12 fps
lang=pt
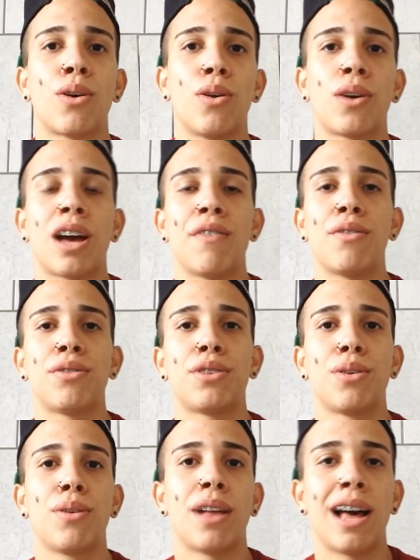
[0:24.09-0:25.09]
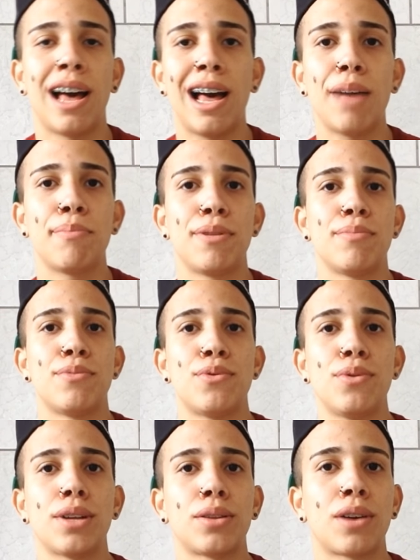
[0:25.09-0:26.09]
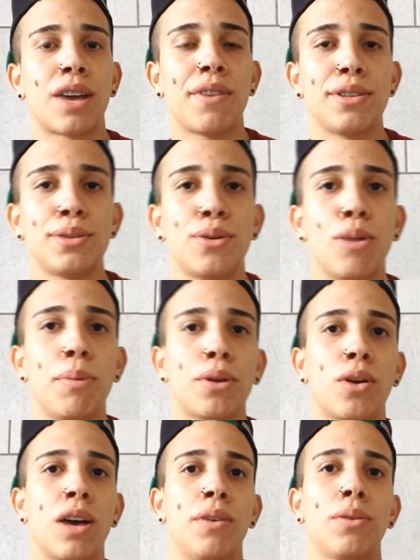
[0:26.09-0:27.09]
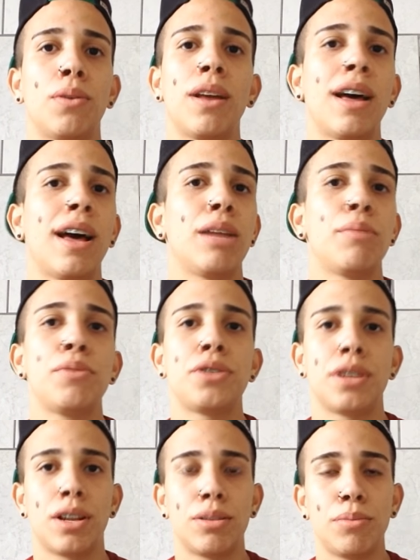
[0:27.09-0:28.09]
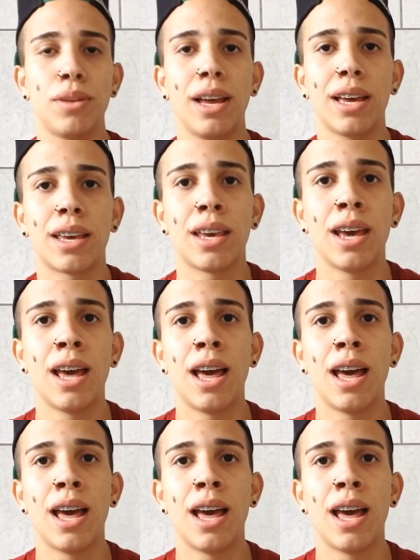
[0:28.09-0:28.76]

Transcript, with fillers: Colocava o celular, bermuda, trocava de roupa, colocava tudo na, na mochila do moleque.